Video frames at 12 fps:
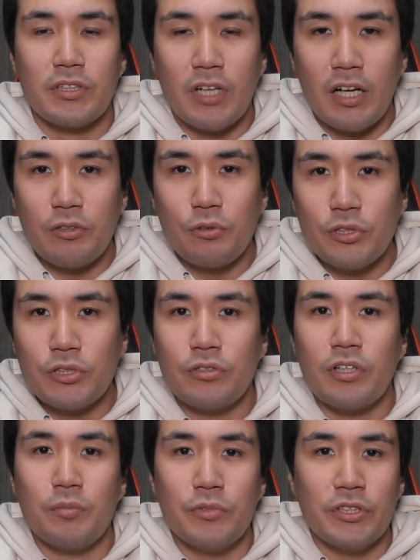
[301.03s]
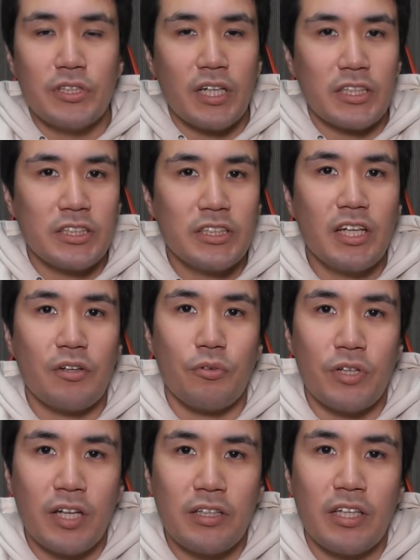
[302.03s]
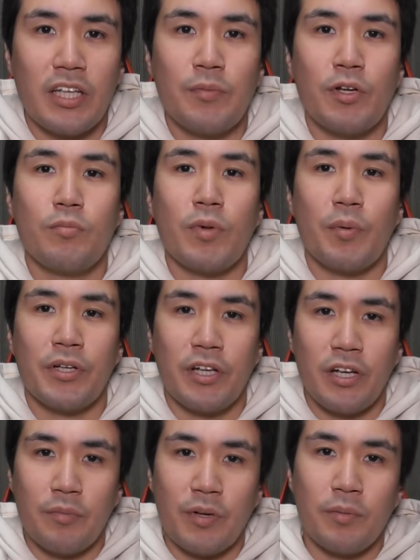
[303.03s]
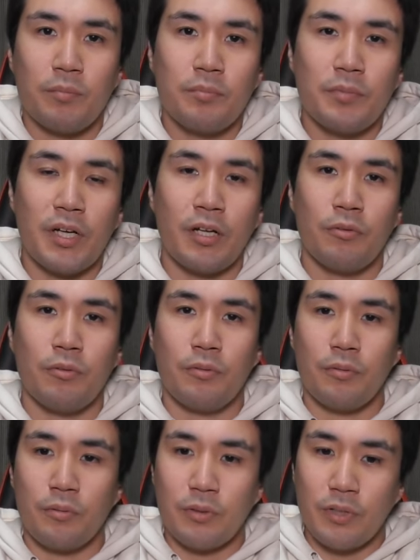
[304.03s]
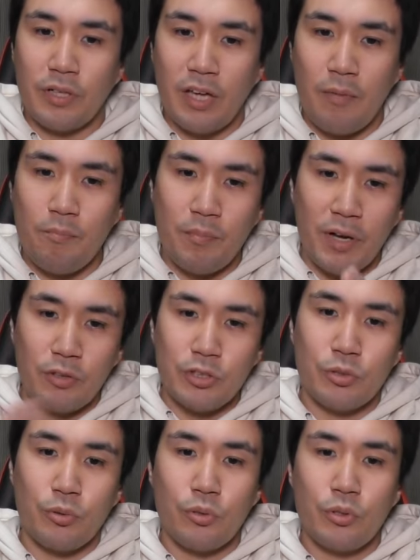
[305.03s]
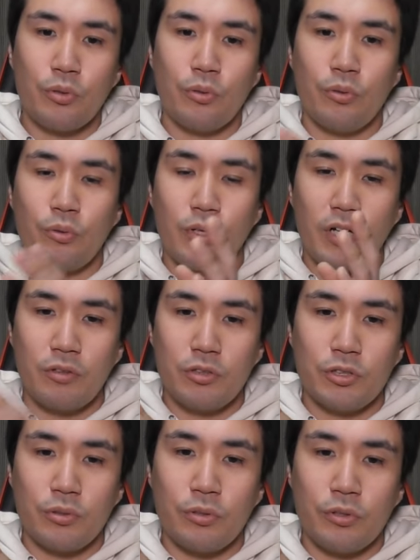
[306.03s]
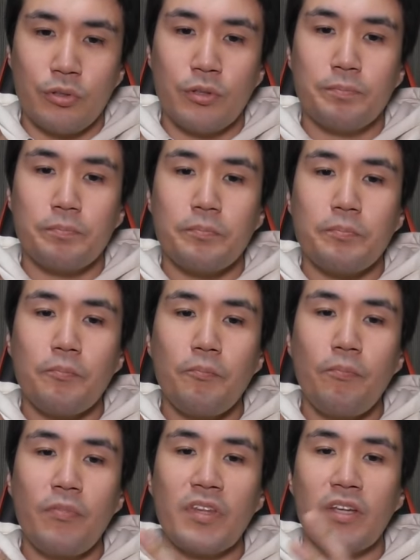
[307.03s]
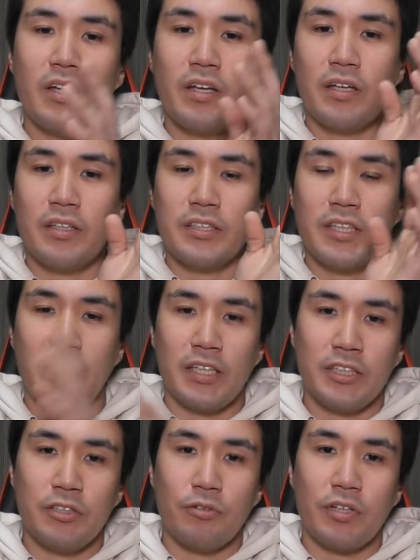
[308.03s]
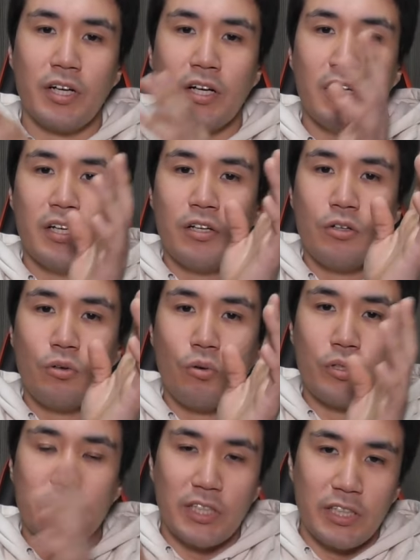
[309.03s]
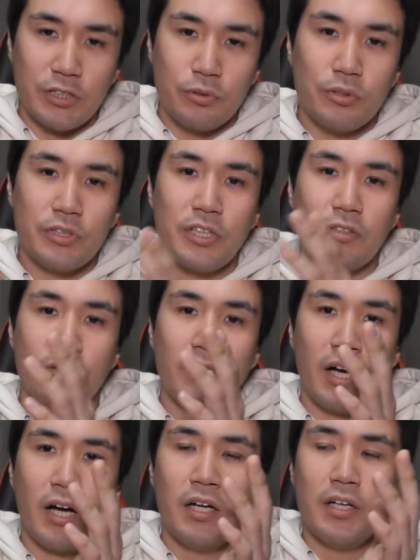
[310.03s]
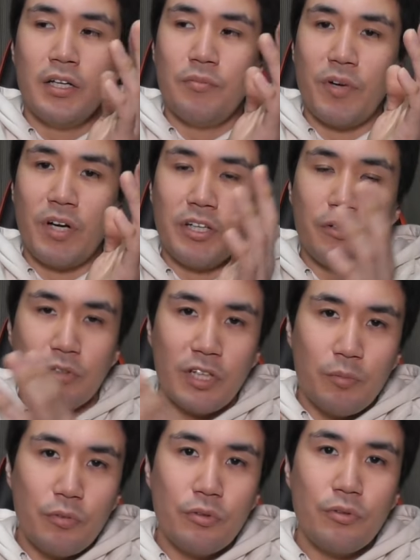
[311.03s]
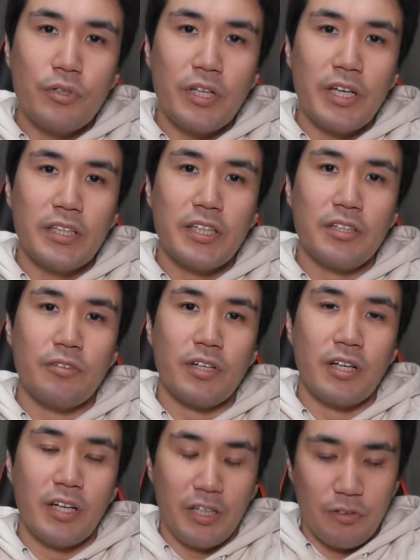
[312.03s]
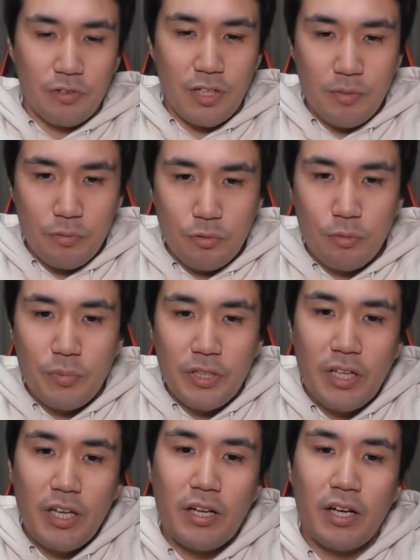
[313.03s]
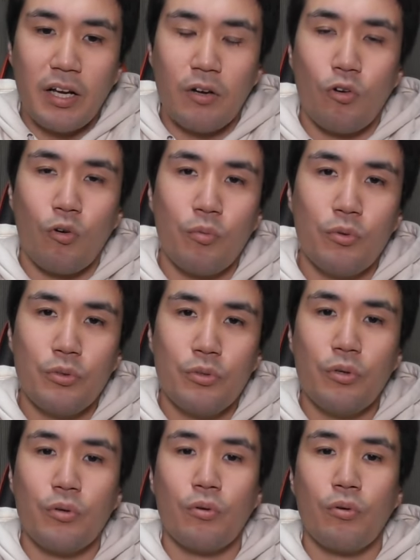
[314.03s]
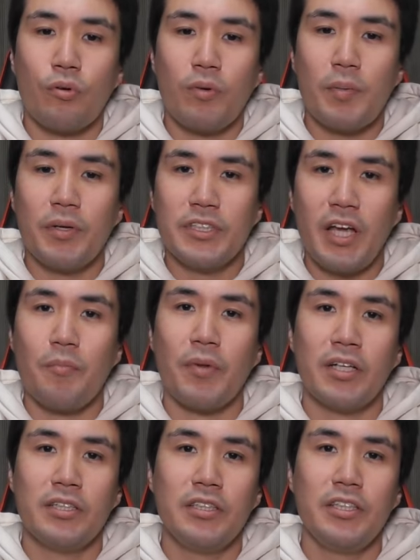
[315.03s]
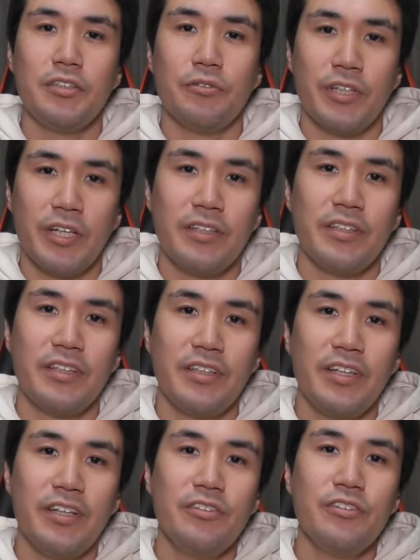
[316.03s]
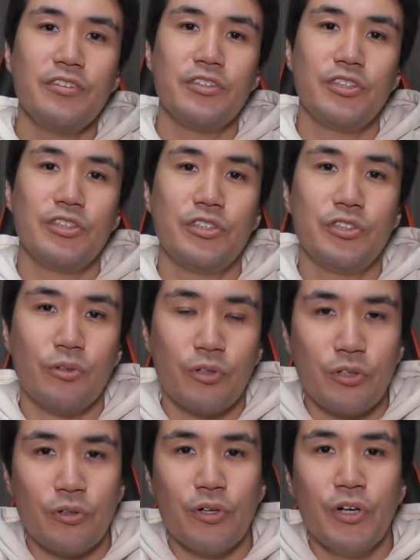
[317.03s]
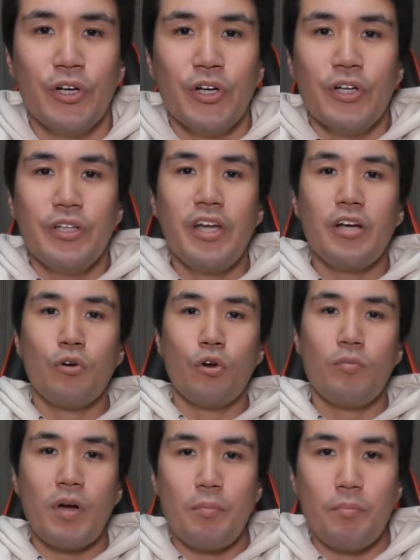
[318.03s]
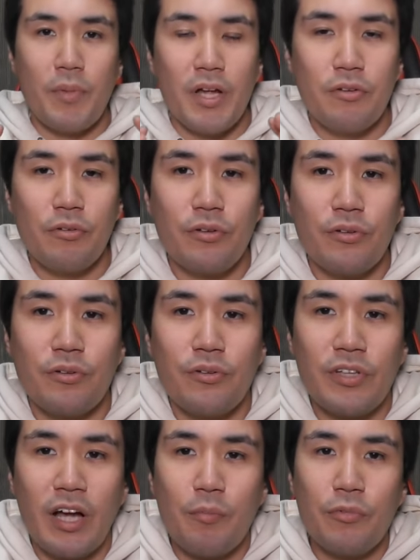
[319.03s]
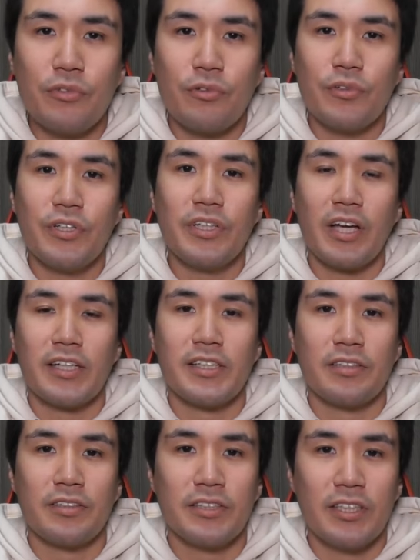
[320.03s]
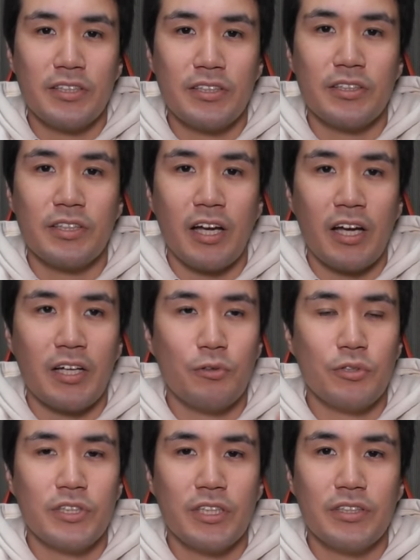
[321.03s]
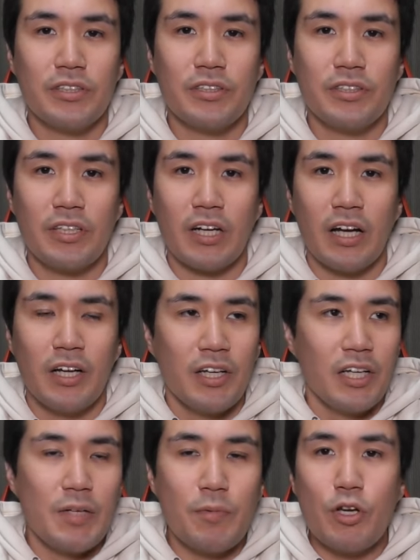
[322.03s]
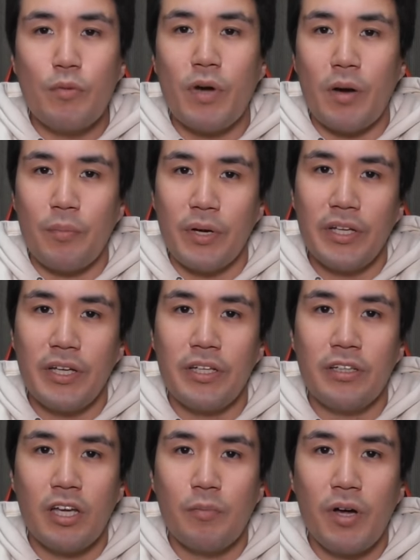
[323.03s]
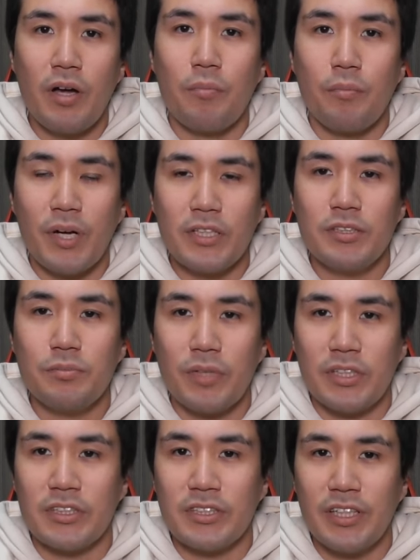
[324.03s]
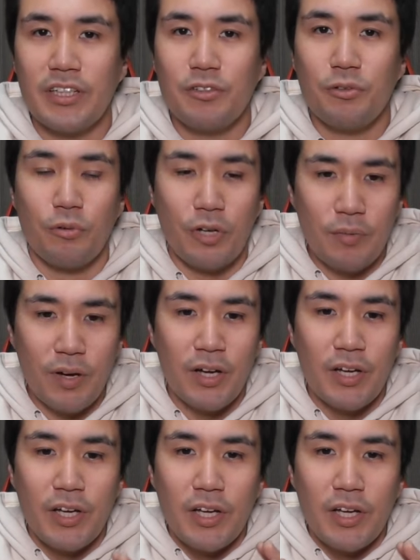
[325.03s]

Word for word: 覚悟するのは難しいだろうなって、今のままであれば現場の状況、農家の状況、政治とか国際情勢とか、いろんなもの、経済とか、いろんなことを見て思うと、このままじゃまずいよねっていう状況で、このまんまの何も特に対策せず対応せずっていうか、今のまんまでいけば、まず間違いなく俺は